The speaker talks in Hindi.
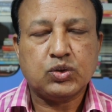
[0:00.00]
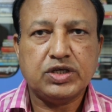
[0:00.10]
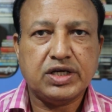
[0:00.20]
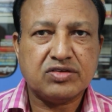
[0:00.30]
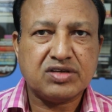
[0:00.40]

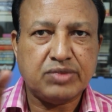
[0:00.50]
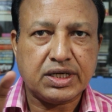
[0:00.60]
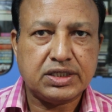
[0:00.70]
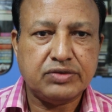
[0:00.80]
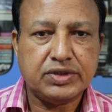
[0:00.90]
तो ये सब
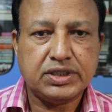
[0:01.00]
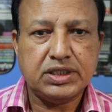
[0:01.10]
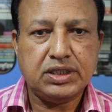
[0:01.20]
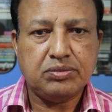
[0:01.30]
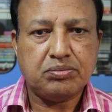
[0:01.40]

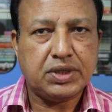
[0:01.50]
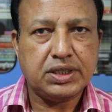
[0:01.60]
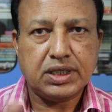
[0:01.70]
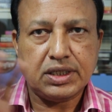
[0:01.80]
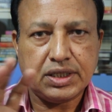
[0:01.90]
एक्टिविटी
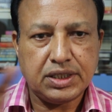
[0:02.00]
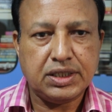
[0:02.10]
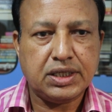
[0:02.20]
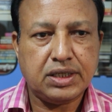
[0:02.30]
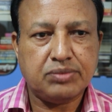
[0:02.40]
बढ़िया
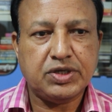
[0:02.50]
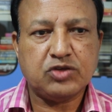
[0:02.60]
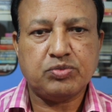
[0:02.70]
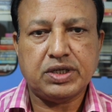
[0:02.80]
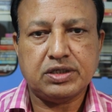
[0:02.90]
नहीं है
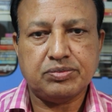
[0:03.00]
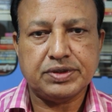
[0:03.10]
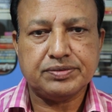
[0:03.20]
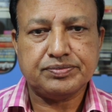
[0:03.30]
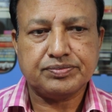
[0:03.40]
बेसमेंट
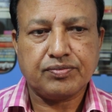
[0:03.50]
में